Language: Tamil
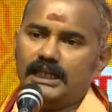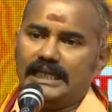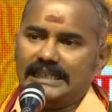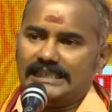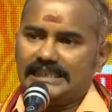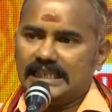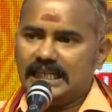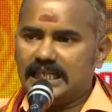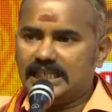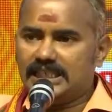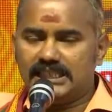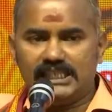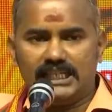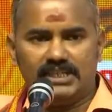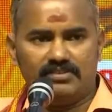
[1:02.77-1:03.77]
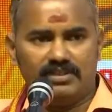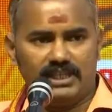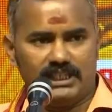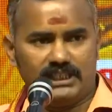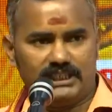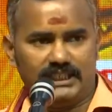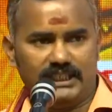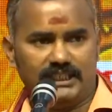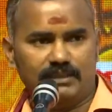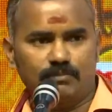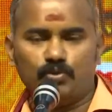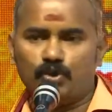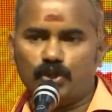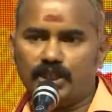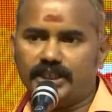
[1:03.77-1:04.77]
ஹச்ஆர்என்சி அலுவலகத்தை
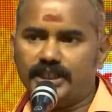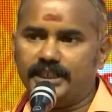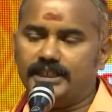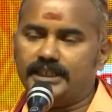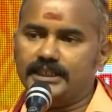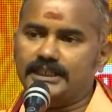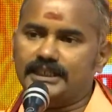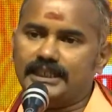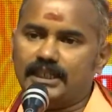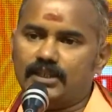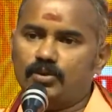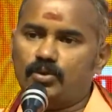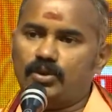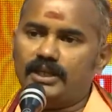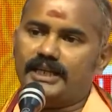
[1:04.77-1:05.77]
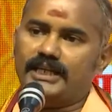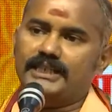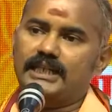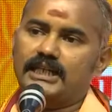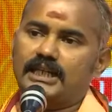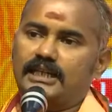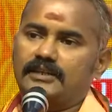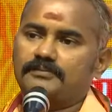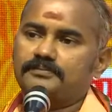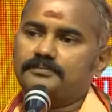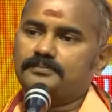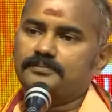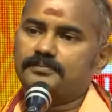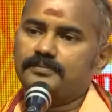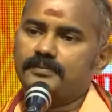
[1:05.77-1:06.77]
முற்றுகையிட்டு கடலூரில் கைதாகிறேன்
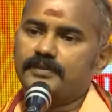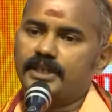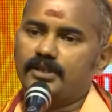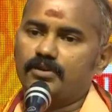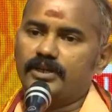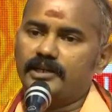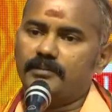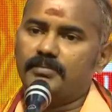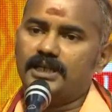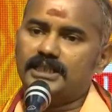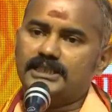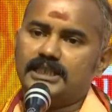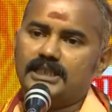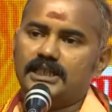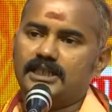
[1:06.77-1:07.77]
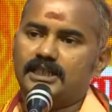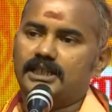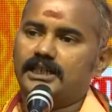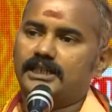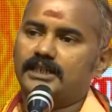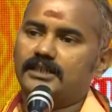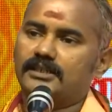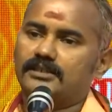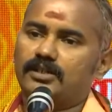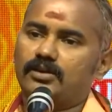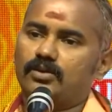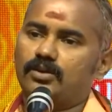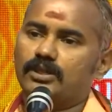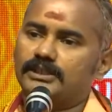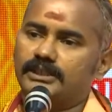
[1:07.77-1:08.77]
எங்களுடைய பாஜக
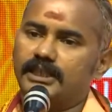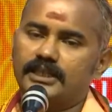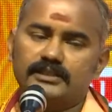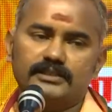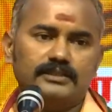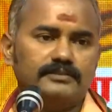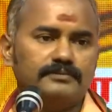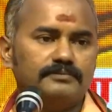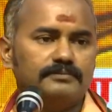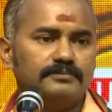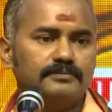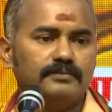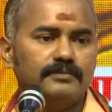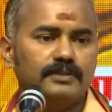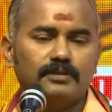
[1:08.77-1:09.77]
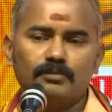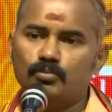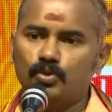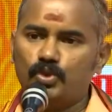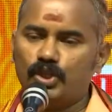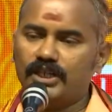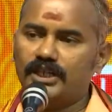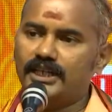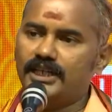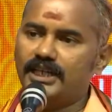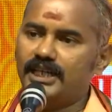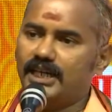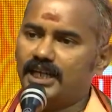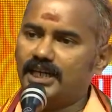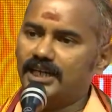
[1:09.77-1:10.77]
காரியகர்த்தர்களோட சேர்ந்து முற்றுகைனா
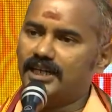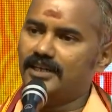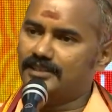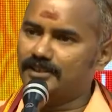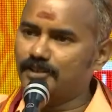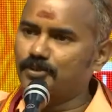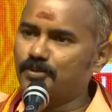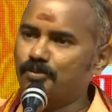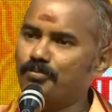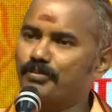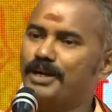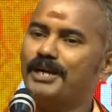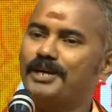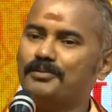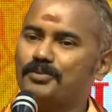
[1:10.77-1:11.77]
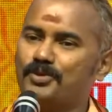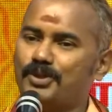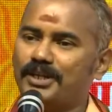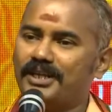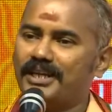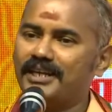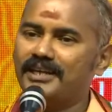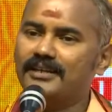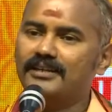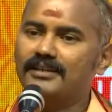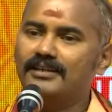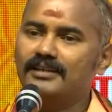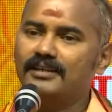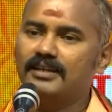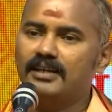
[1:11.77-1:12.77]
நாங்கள் நடத்துறது உண்மையான முற்றுகை
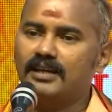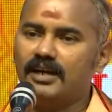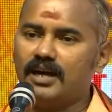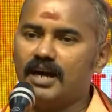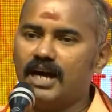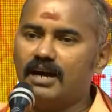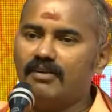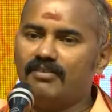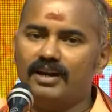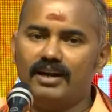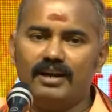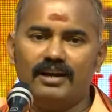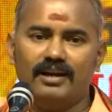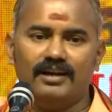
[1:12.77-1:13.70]
காவல்